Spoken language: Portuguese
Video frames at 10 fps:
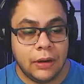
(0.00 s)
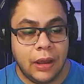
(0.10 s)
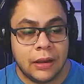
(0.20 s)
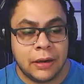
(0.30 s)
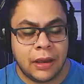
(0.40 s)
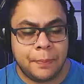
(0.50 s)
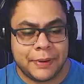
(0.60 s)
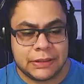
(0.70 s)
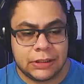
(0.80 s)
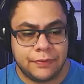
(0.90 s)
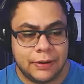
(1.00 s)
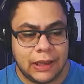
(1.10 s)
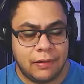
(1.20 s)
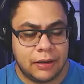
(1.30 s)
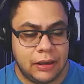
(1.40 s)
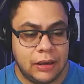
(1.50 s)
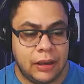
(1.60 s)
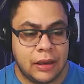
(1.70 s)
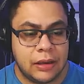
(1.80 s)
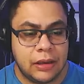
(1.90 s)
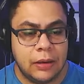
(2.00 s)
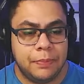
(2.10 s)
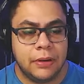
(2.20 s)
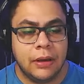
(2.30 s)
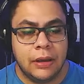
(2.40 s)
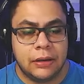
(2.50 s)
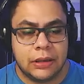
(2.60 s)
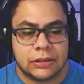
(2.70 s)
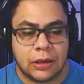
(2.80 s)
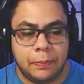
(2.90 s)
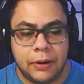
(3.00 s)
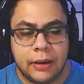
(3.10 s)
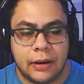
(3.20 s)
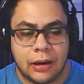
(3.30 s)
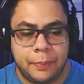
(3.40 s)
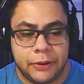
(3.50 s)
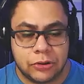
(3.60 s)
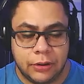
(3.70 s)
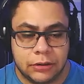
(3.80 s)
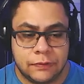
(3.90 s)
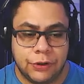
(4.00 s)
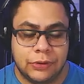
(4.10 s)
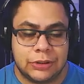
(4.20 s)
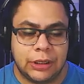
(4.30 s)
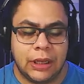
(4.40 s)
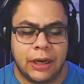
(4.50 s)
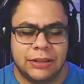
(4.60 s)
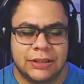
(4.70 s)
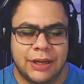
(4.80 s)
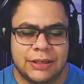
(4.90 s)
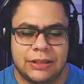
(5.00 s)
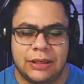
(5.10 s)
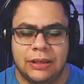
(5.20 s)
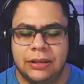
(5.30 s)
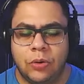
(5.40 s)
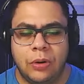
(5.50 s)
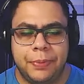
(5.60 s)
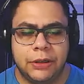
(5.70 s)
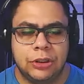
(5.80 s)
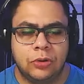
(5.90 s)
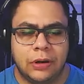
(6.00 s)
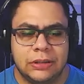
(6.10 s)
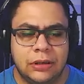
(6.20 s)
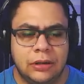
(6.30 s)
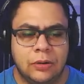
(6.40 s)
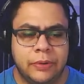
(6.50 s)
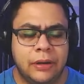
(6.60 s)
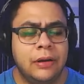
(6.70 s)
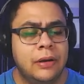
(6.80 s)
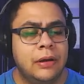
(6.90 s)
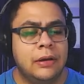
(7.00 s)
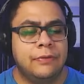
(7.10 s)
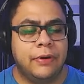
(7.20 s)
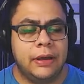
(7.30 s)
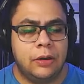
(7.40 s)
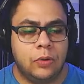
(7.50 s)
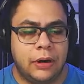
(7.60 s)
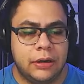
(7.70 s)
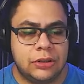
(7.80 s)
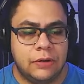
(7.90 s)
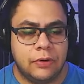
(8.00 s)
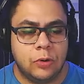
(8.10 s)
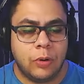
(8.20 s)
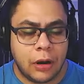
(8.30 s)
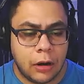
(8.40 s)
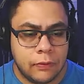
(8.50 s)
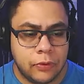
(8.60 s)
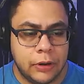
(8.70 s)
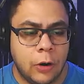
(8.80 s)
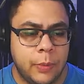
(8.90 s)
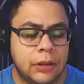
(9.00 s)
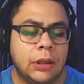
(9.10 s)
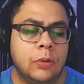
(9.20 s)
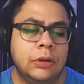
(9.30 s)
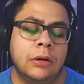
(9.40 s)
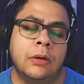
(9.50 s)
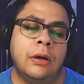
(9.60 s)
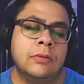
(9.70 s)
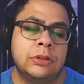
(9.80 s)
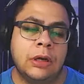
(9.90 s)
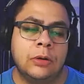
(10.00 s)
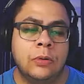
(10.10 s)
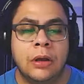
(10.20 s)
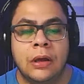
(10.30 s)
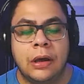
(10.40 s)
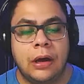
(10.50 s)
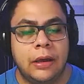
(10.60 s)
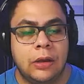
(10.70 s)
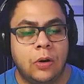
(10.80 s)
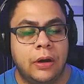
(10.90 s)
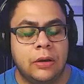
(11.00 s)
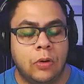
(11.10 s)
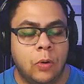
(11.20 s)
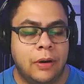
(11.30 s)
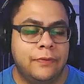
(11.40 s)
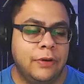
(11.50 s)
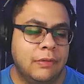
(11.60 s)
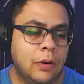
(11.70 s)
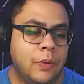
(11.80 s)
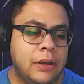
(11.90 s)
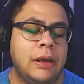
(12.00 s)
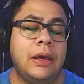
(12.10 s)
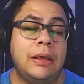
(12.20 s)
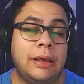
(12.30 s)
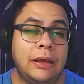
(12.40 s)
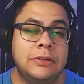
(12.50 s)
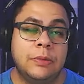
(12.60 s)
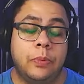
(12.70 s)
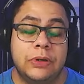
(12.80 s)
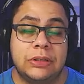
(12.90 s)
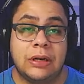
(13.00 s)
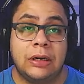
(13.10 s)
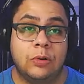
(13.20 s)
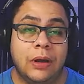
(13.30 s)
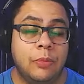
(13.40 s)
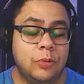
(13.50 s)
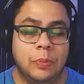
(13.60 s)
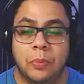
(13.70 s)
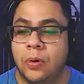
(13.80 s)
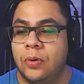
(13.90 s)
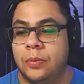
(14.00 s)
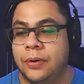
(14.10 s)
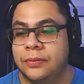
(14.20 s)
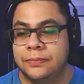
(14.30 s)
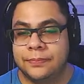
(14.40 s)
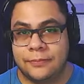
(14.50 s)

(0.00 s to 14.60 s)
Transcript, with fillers: É, nem a passiva dela aqui em equipe que se aplica a personagens velocidades é assim tão apetitosa não, né? Vai ignorar a esquiva do alvo e aumentar o dano causado a herói ou a vilão aí em 15%. É muito pouco, mano.